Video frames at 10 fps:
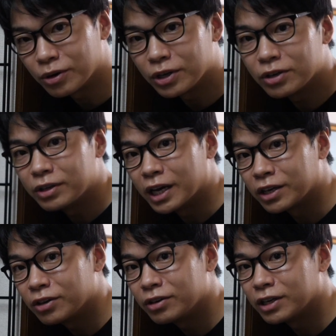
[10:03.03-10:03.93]
ういうような
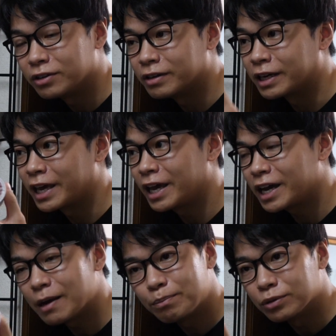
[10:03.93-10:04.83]
キューリグには K
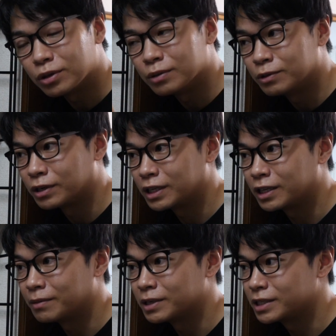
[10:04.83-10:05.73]
カップというものが出
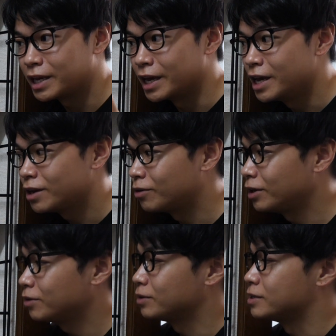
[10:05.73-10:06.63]
てまして、こ
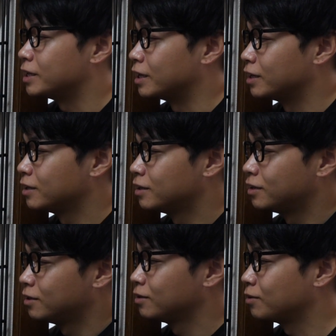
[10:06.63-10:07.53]
れをですね、
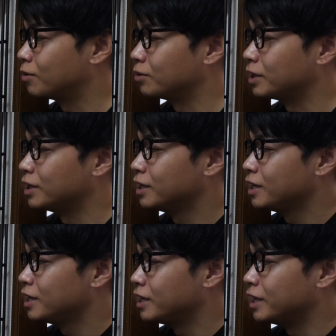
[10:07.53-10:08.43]
ここに
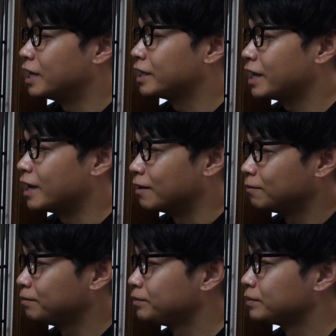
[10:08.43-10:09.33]
入れて、
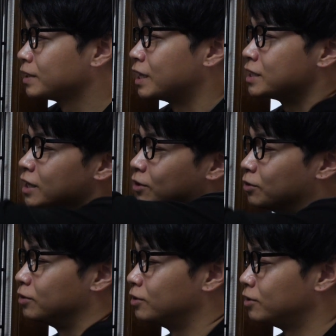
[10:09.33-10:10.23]
ガチャン
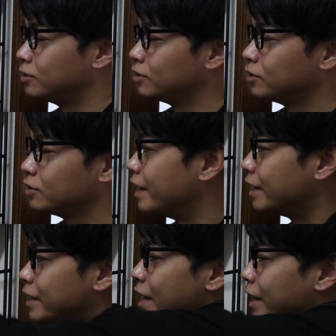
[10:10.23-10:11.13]
と
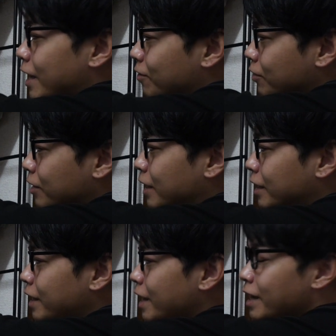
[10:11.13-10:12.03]
電源を入れ
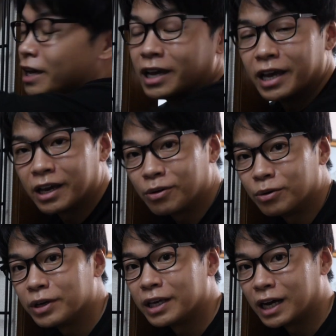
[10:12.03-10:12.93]
て、え
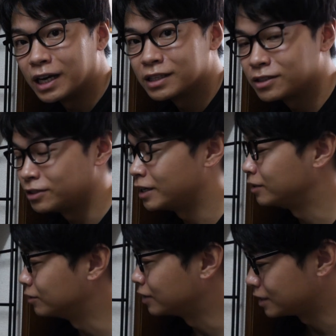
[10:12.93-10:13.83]
コーヒーが作れ
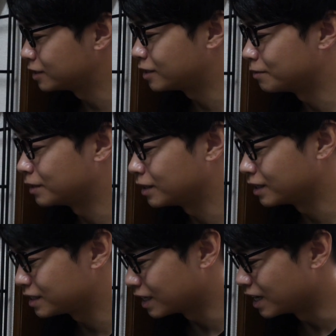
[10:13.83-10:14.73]
るようなシステムなん
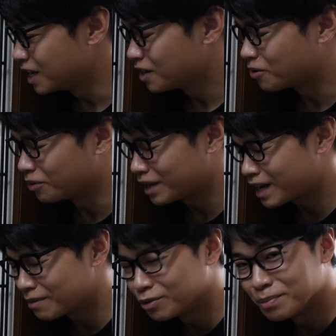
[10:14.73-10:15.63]
ですが、これ
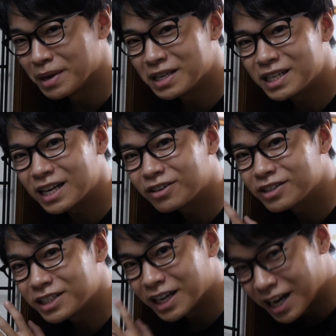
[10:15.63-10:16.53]
がもうめちゃく
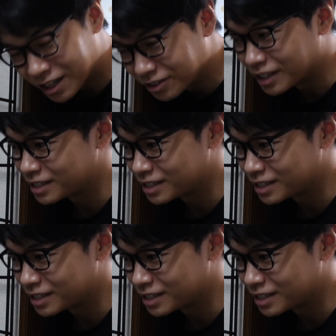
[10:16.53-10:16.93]
ちゃ楽で